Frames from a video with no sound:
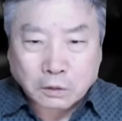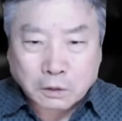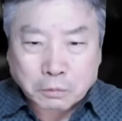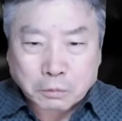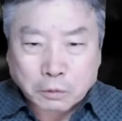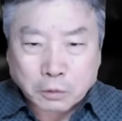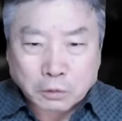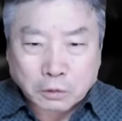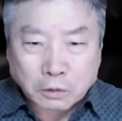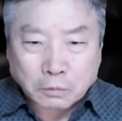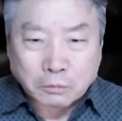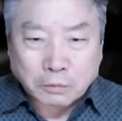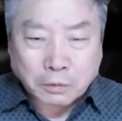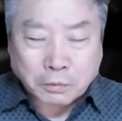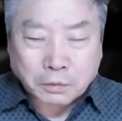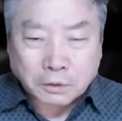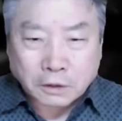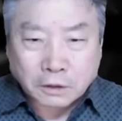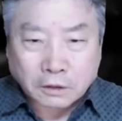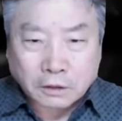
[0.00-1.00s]
19. 몇
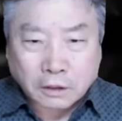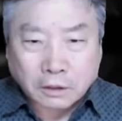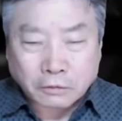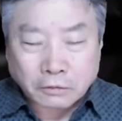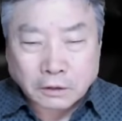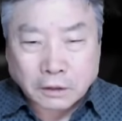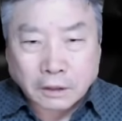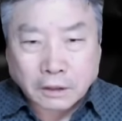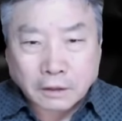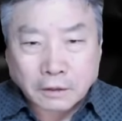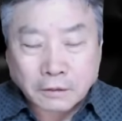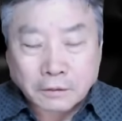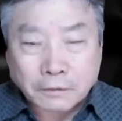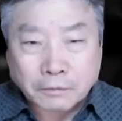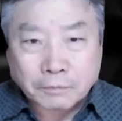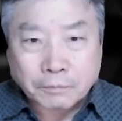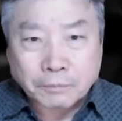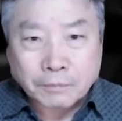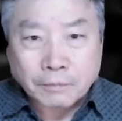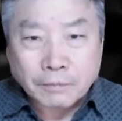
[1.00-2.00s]
퍼센트 나오잖아요